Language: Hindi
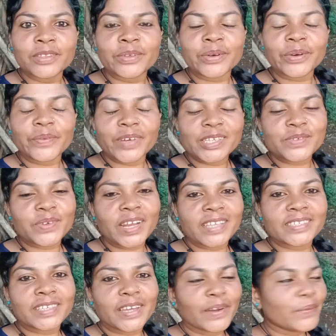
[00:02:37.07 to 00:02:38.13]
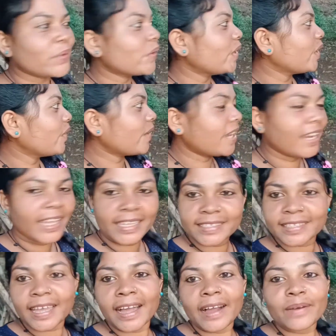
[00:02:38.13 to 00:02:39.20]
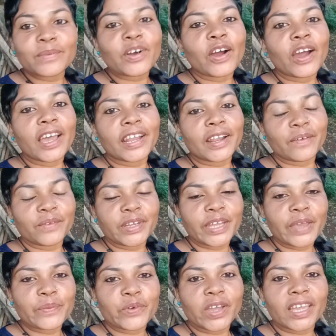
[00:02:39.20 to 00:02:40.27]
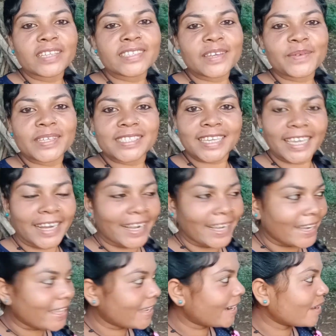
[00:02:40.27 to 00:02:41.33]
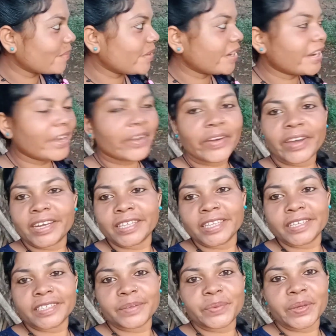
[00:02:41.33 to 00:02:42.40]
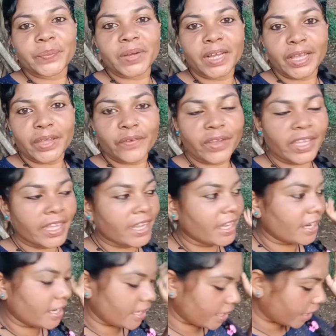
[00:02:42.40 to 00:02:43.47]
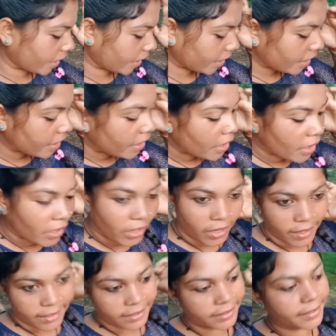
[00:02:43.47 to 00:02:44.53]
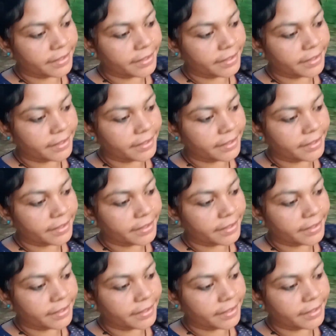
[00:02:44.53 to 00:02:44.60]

तो बस फ्रेंड्स हवी होने वाला है शाम और हवी टाइम हुआ है छः बज के अट्ठारह मिनट और इधर से भी हम कंगे उंगी कर लिए हैं और